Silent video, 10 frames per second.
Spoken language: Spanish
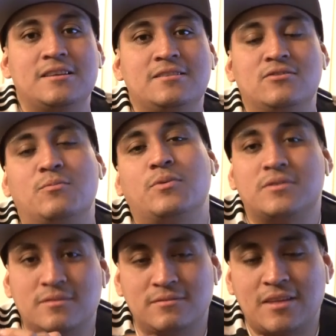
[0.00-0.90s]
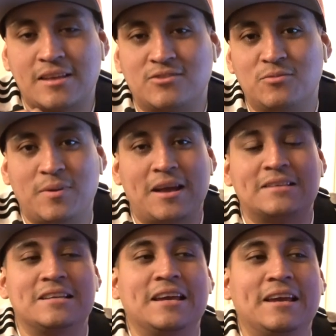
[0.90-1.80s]
Y si no, pues una disculpa.
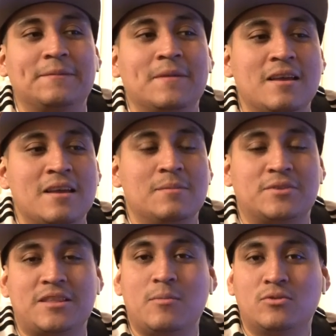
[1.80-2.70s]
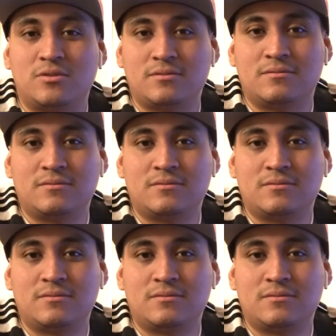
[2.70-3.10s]
Así que, pues estamos.